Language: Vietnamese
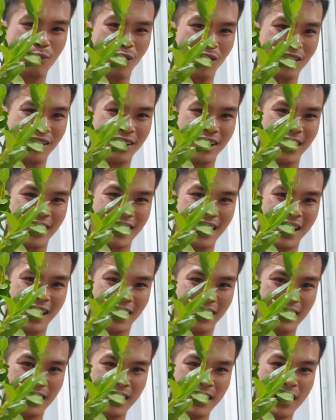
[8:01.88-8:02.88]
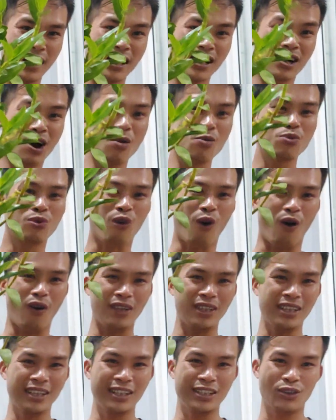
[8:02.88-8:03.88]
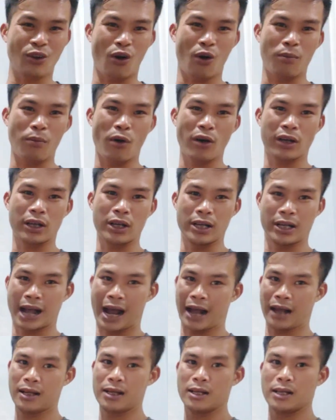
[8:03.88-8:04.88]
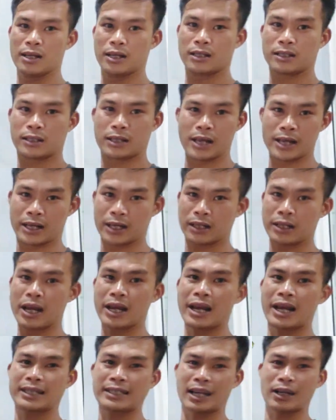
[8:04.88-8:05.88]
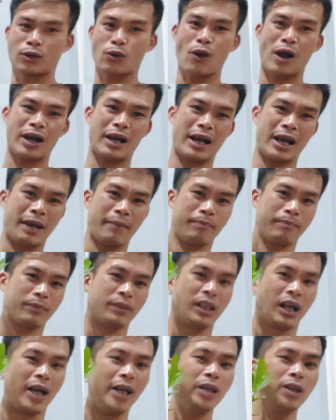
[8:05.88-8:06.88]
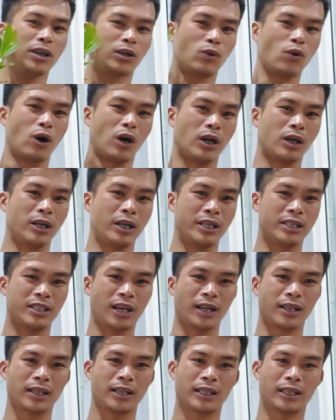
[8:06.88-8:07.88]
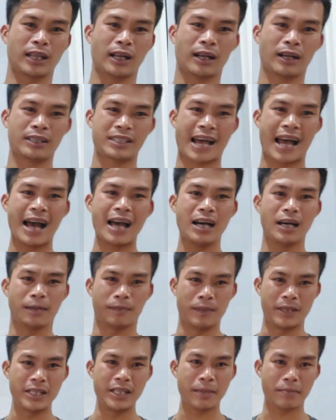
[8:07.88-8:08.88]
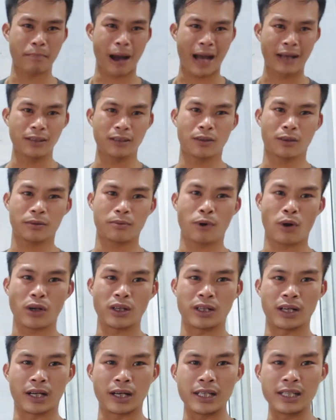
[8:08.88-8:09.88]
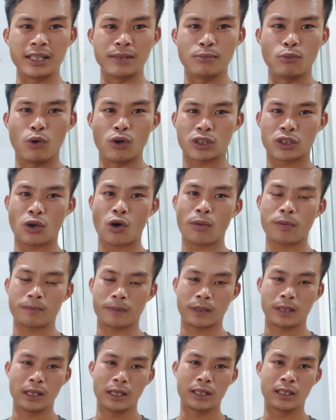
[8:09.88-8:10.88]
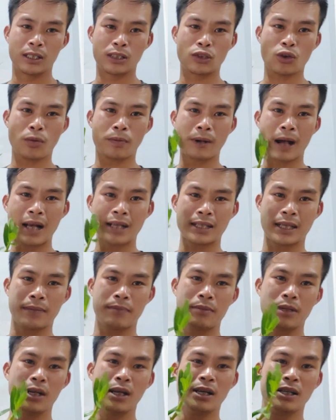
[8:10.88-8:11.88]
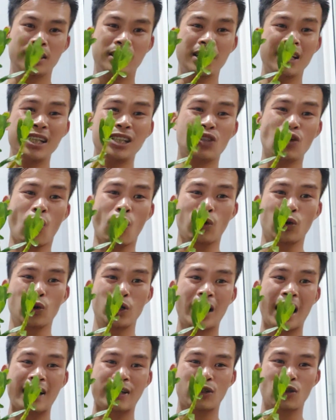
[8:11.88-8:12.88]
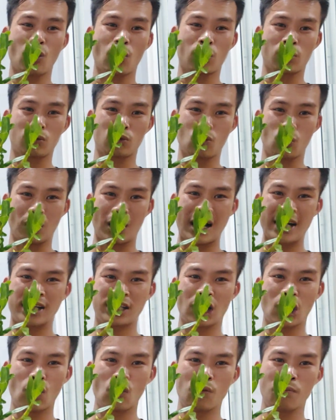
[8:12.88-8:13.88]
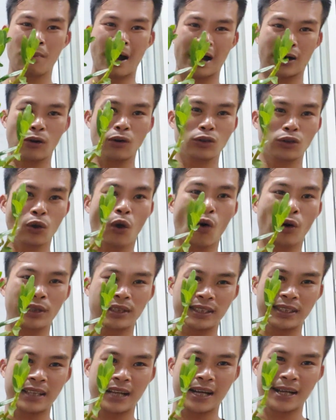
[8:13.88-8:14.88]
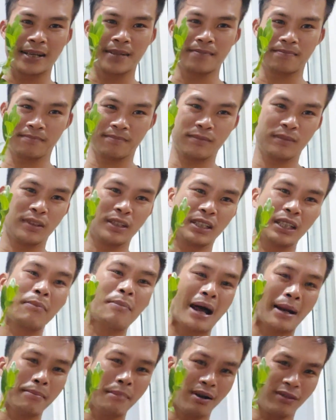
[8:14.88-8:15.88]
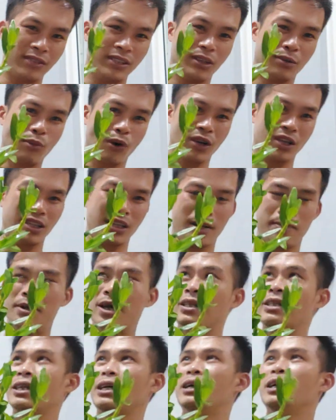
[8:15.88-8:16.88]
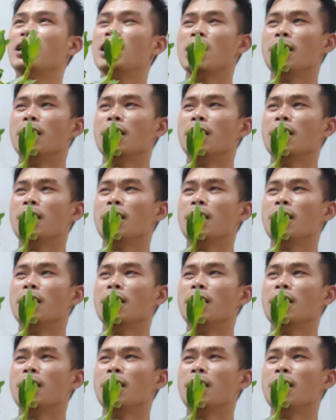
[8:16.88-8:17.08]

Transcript: mọi người nhá không có những cái dò mọi kể cả kể đây là chẳng qua là em lấy được của người dân người ta giá hợp lý em bán còn mọi người cứ đi mua shop những shop khác xem những cái giò đùi gà tròn của Lai Châu mà nó to như này người ta bán bao nhiêu mọi người biết nha